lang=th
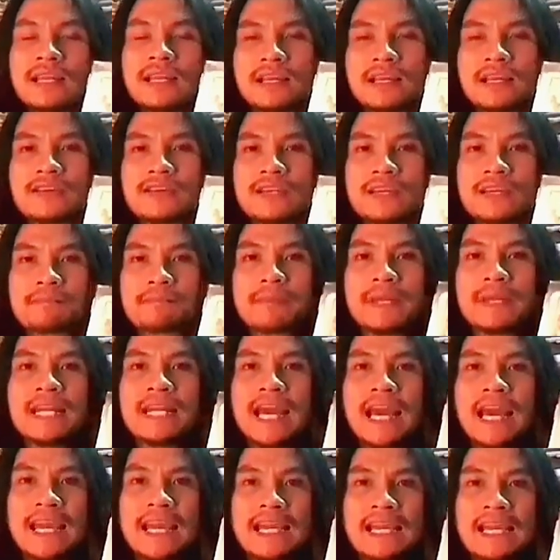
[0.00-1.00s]
และก็ยังเป็น
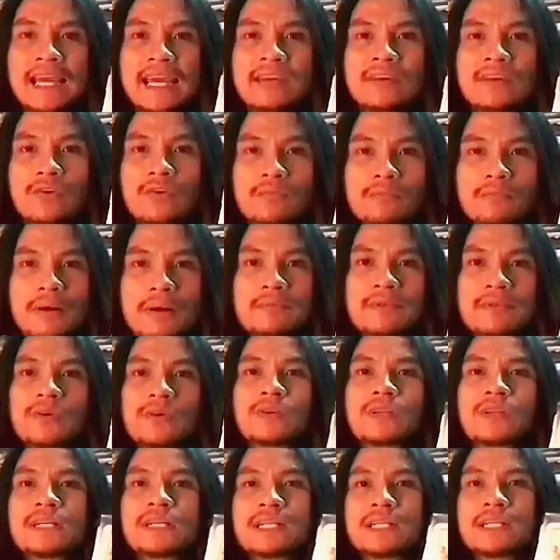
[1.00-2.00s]
ไฮไลท์ของภาพย
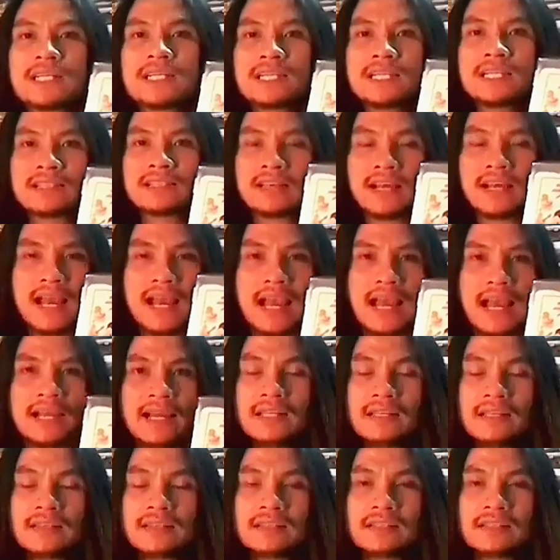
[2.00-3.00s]
นตร์เรื่องนี้อีกต่างหาก
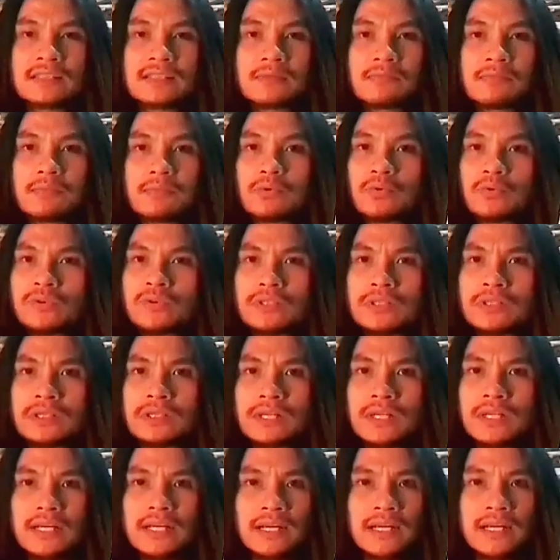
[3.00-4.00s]
ที่จะไม่พูดถึ
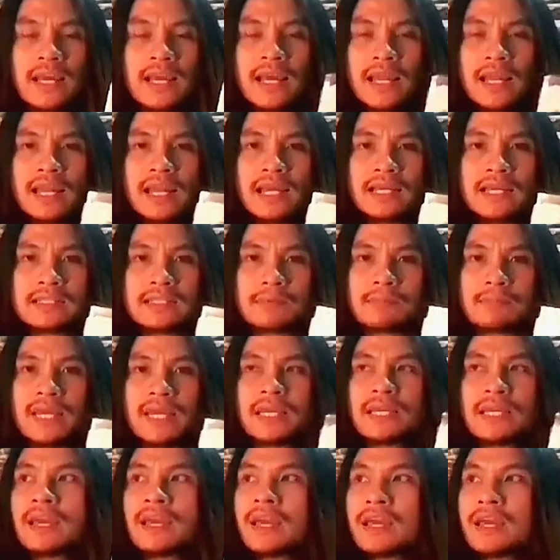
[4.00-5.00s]
งเลย และจะ
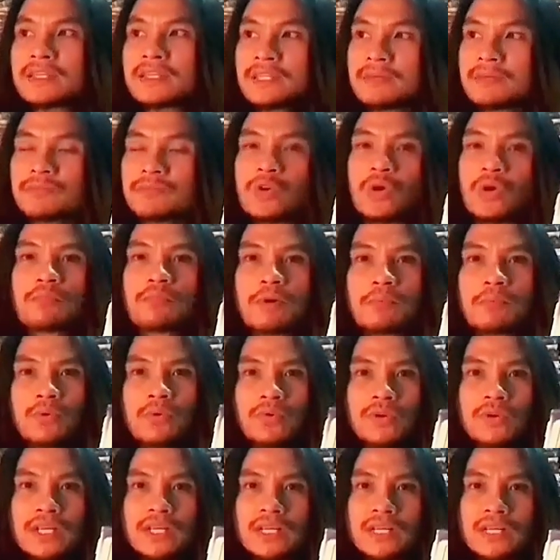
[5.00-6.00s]
ไม่หยิบยกมา
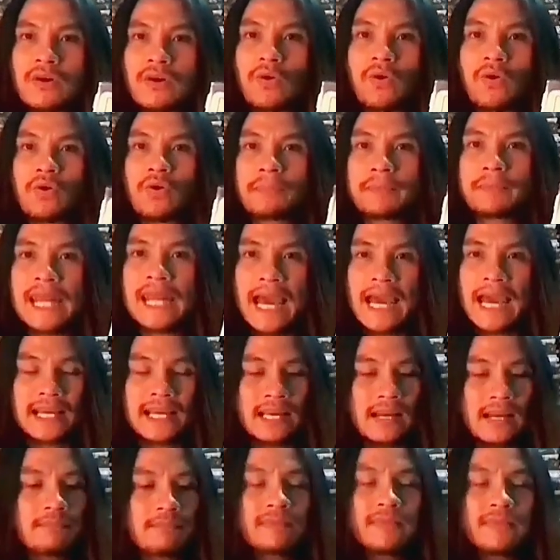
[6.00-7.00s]
พูดอีกก็คงไม่ได้
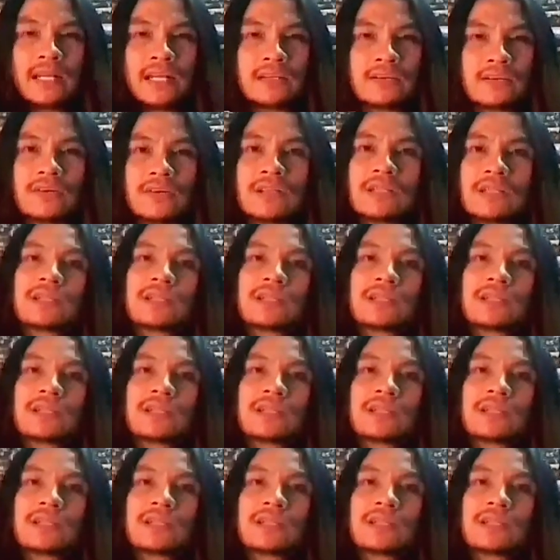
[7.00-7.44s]
ครับ นั่น